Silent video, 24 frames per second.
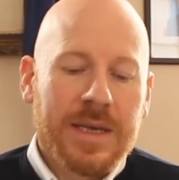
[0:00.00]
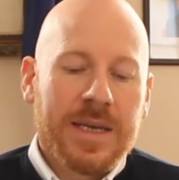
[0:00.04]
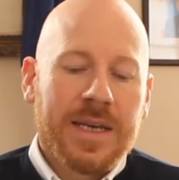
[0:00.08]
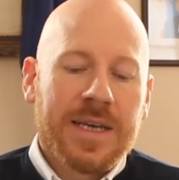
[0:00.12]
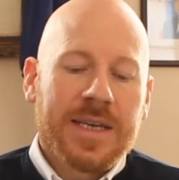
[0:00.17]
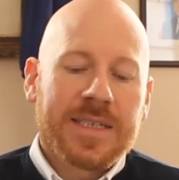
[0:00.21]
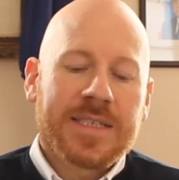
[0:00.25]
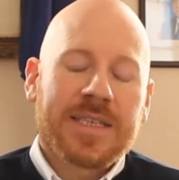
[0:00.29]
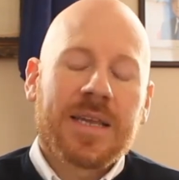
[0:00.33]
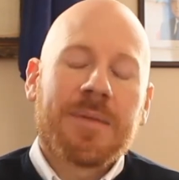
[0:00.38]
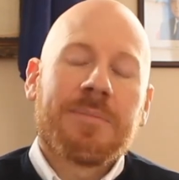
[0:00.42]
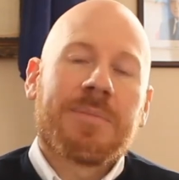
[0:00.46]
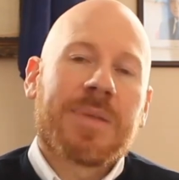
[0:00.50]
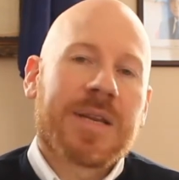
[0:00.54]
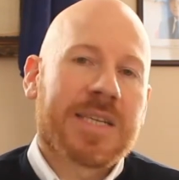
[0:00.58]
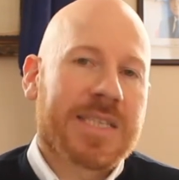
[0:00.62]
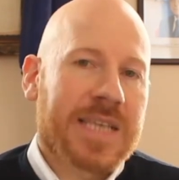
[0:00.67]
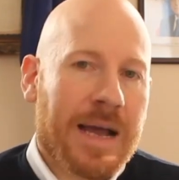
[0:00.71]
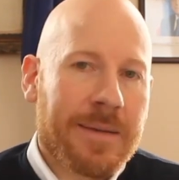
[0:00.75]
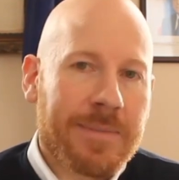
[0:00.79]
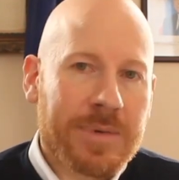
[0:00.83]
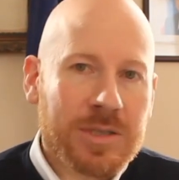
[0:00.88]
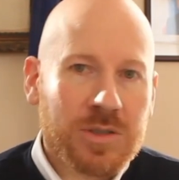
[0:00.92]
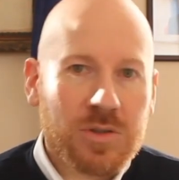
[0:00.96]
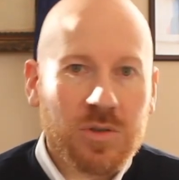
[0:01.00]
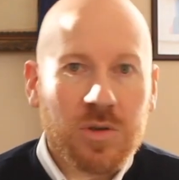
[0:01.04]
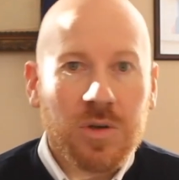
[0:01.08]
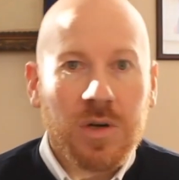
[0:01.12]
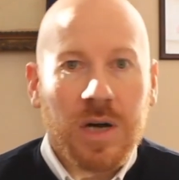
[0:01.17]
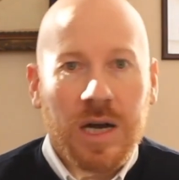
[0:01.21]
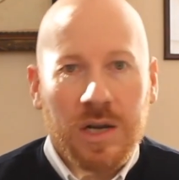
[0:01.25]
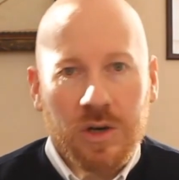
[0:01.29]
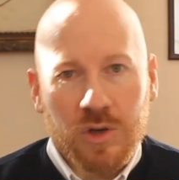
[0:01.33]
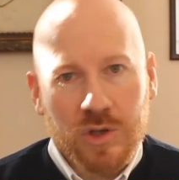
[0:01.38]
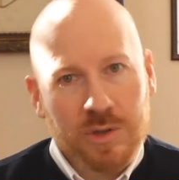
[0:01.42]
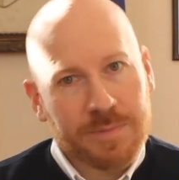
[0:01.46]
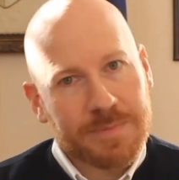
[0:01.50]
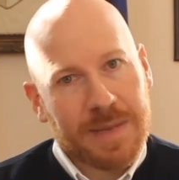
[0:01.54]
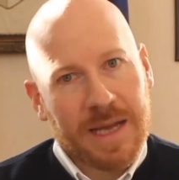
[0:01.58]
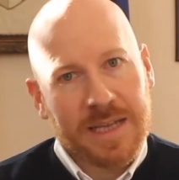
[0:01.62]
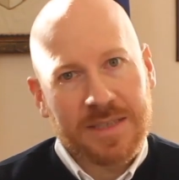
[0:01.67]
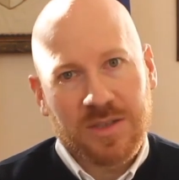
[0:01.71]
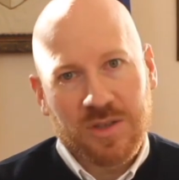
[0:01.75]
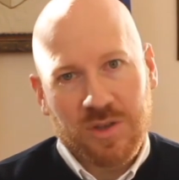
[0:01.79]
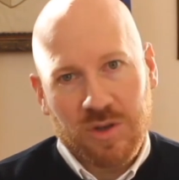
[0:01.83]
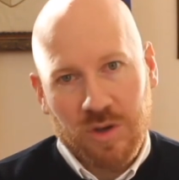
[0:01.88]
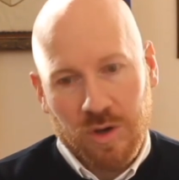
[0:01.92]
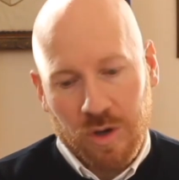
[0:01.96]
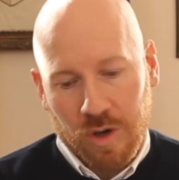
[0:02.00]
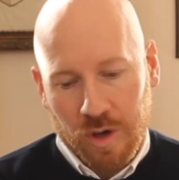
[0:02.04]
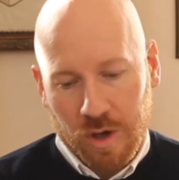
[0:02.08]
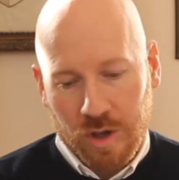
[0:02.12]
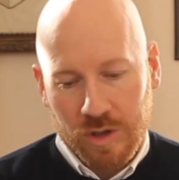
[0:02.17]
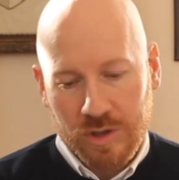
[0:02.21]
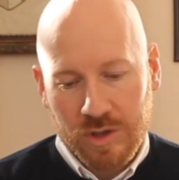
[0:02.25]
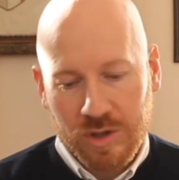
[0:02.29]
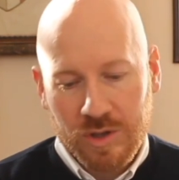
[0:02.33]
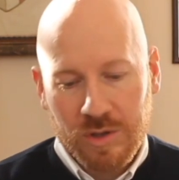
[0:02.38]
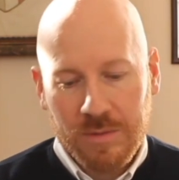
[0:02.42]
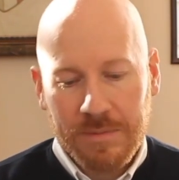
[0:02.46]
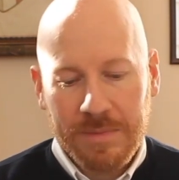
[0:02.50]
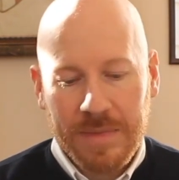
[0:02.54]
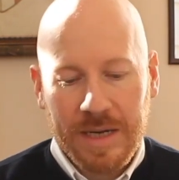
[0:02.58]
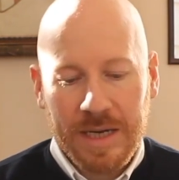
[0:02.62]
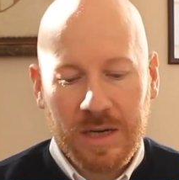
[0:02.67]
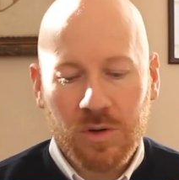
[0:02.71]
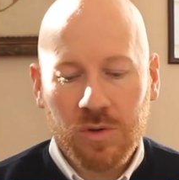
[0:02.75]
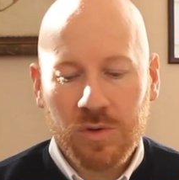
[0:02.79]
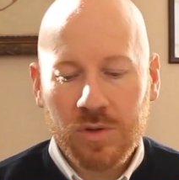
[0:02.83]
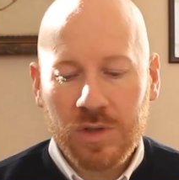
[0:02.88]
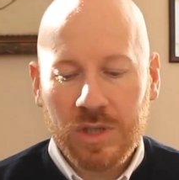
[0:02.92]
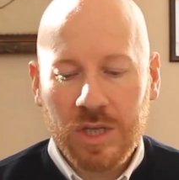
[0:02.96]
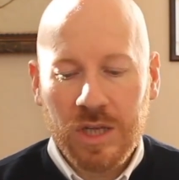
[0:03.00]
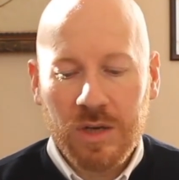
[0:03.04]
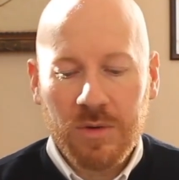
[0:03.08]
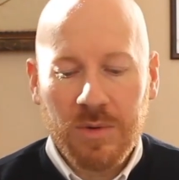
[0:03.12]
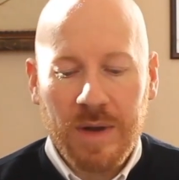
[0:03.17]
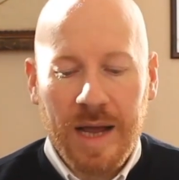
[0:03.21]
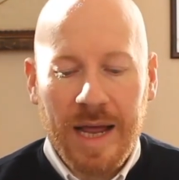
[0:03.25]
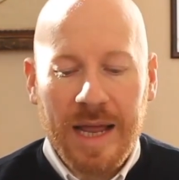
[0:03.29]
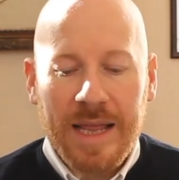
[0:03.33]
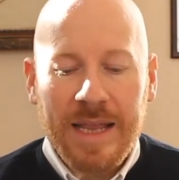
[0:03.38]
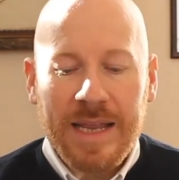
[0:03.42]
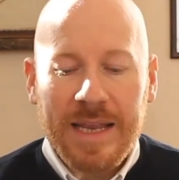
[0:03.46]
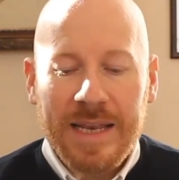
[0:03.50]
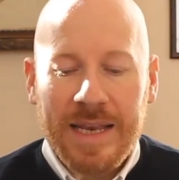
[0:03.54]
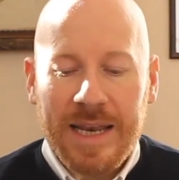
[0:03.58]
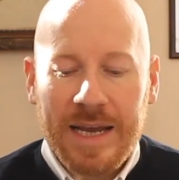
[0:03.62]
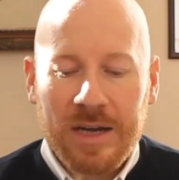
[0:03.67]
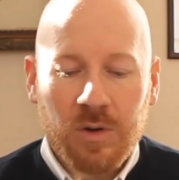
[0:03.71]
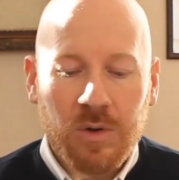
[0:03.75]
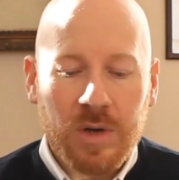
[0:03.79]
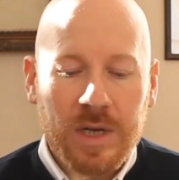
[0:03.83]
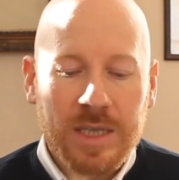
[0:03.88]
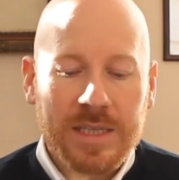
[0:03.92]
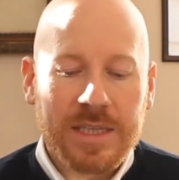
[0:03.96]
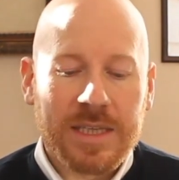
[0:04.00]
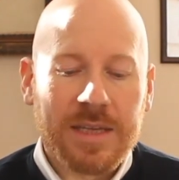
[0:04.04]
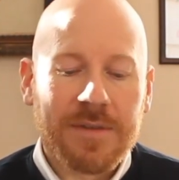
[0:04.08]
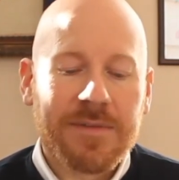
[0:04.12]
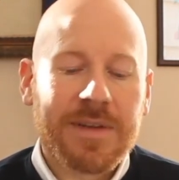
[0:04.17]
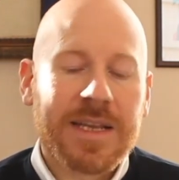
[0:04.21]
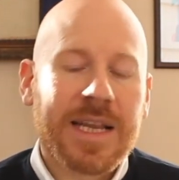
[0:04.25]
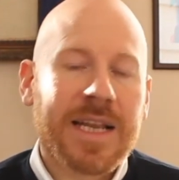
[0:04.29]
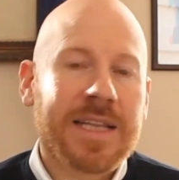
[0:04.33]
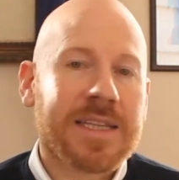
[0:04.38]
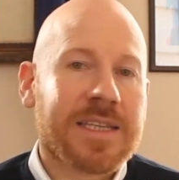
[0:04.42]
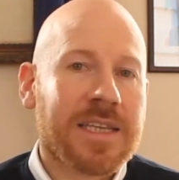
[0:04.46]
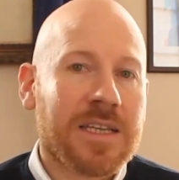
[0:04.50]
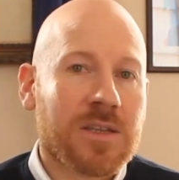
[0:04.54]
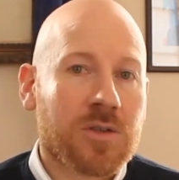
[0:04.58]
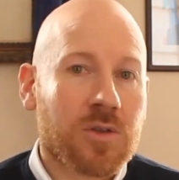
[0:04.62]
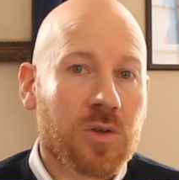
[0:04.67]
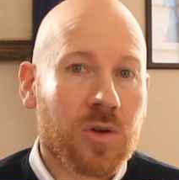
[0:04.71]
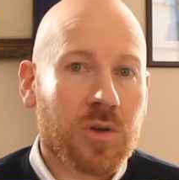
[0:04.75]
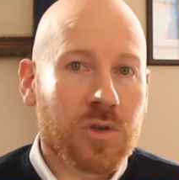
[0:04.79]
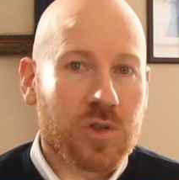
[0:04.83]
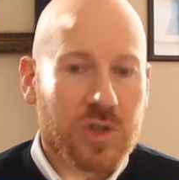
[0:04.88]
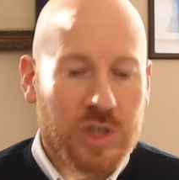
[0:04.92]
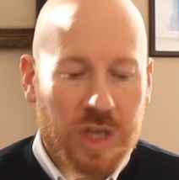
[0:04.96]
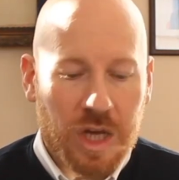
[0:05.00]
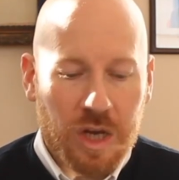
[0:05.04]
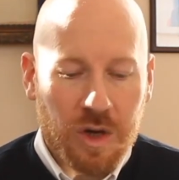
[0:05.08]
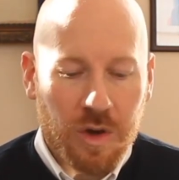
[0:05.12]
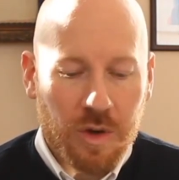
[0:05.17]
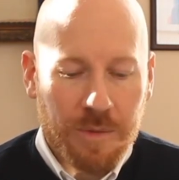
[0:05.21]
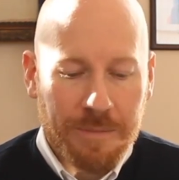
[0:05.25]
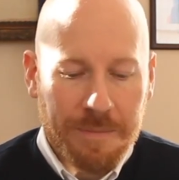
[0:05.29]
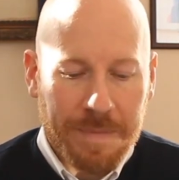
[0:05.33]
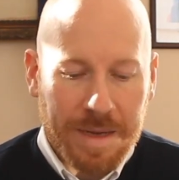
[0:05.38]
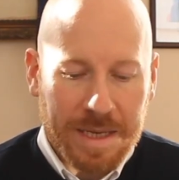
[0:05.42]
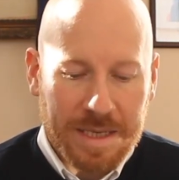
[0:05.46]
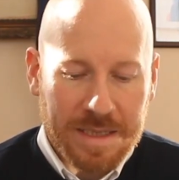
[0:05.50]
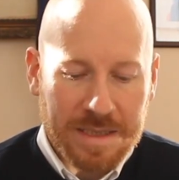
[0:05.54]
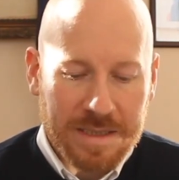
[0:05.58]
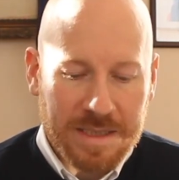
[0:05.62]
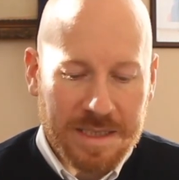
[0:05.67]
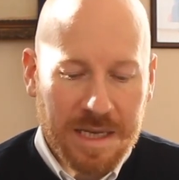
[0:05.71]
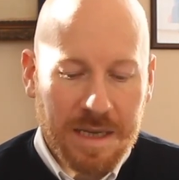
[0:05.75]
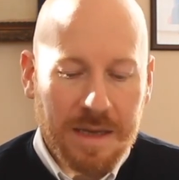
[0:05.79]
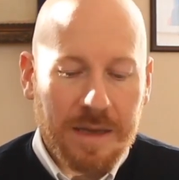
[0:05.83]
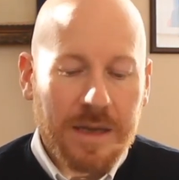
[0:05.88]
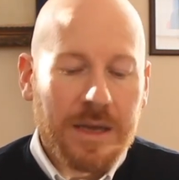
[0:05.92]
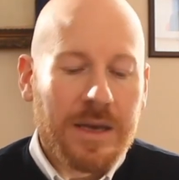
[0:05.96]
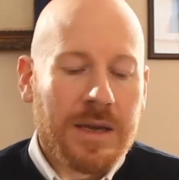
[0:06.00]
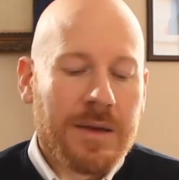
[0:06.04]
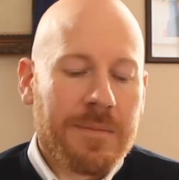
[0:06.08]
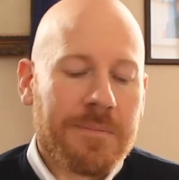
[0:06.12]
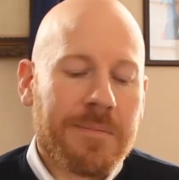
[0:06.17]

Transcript: Sempre sabato allo spazio Ozium continua la collettiva dal titolo Cielo Immensi,